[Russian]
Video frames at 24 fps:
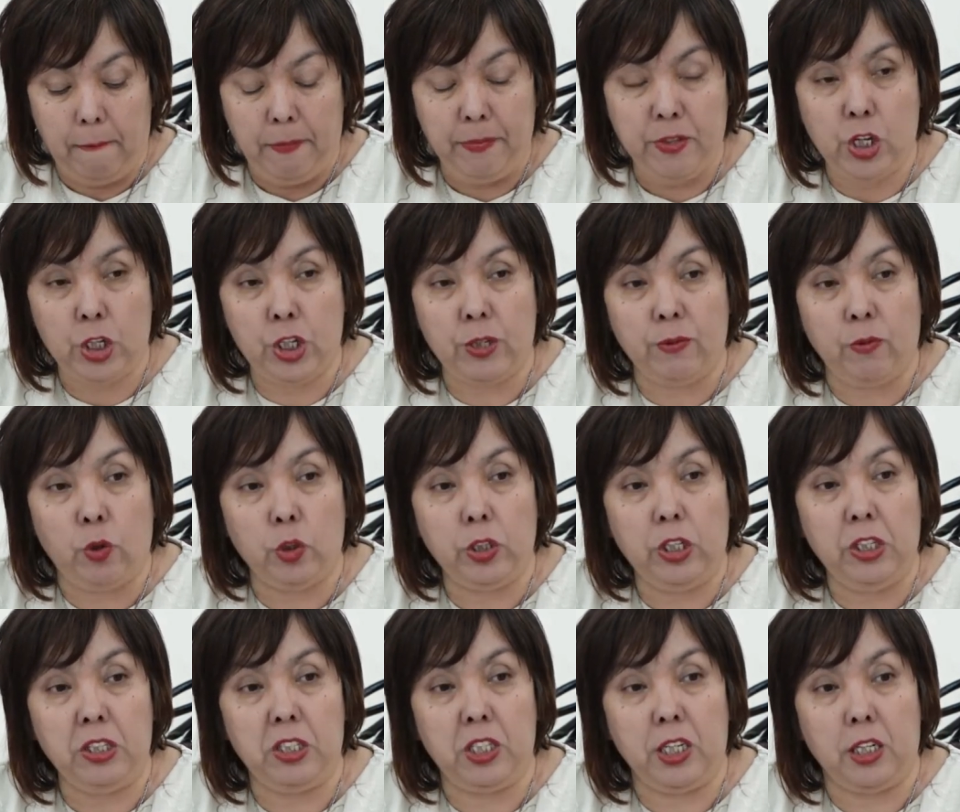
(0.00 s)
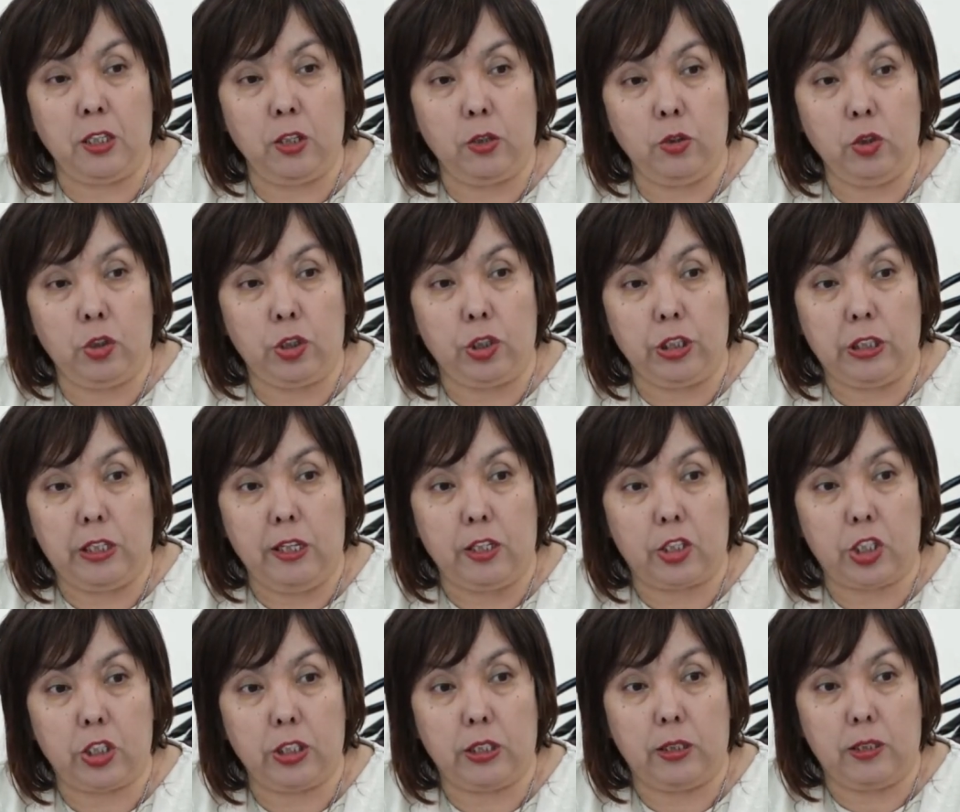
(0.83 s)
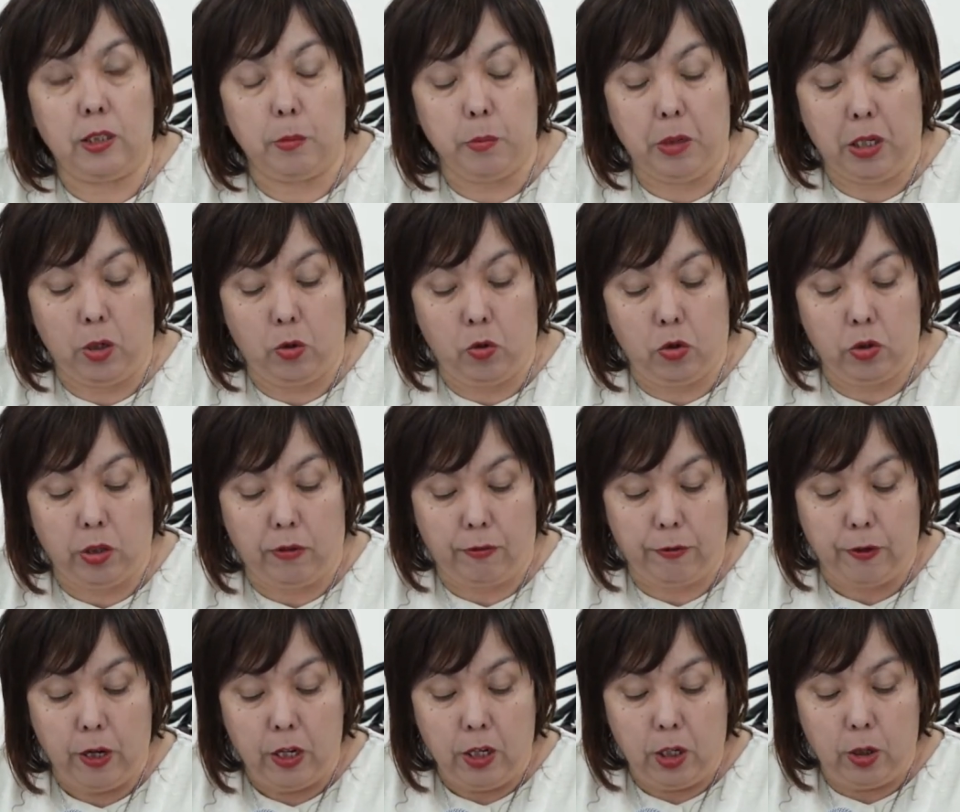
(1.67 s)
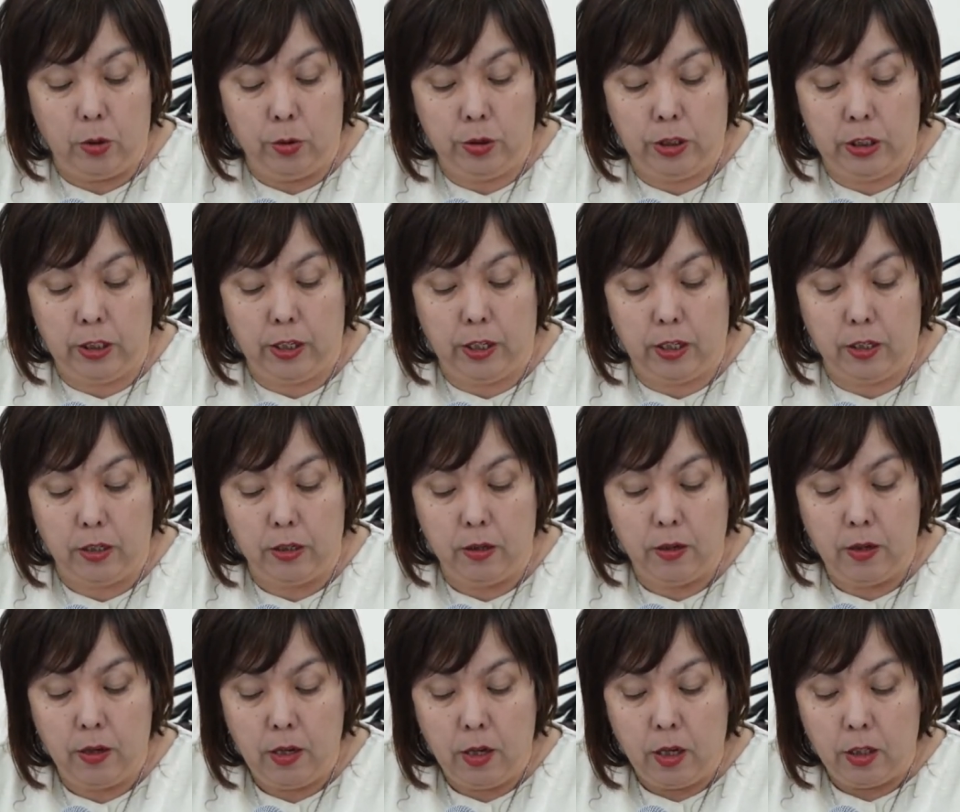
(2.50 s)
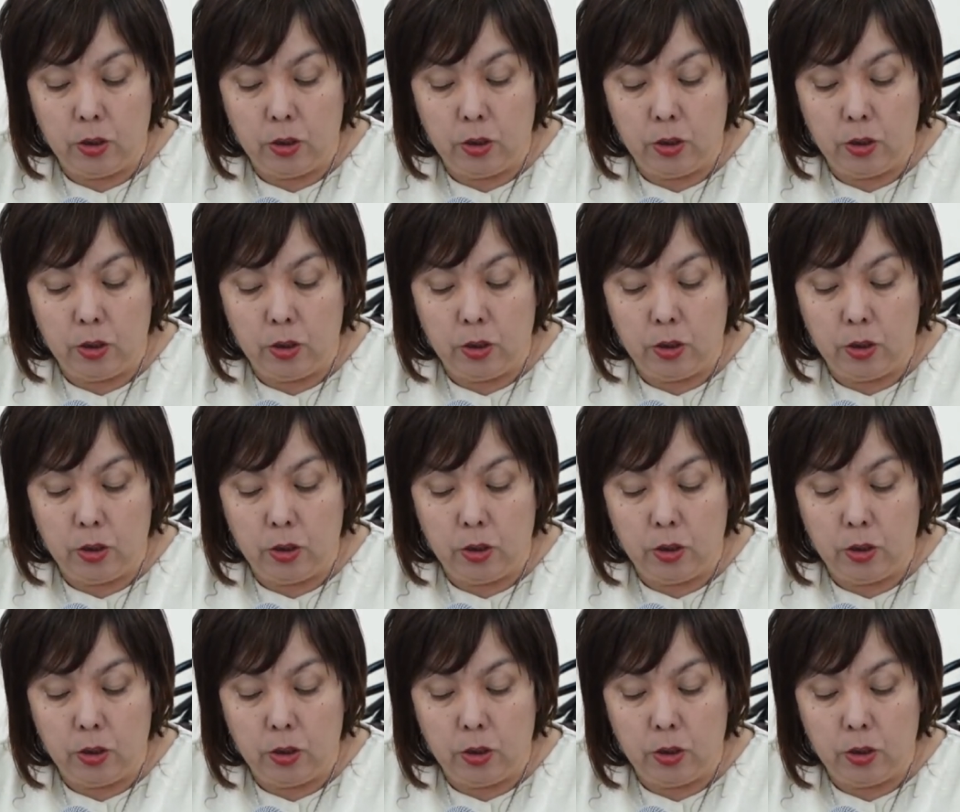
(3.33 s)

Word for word: ничего не делающих для 6 миллионов людей.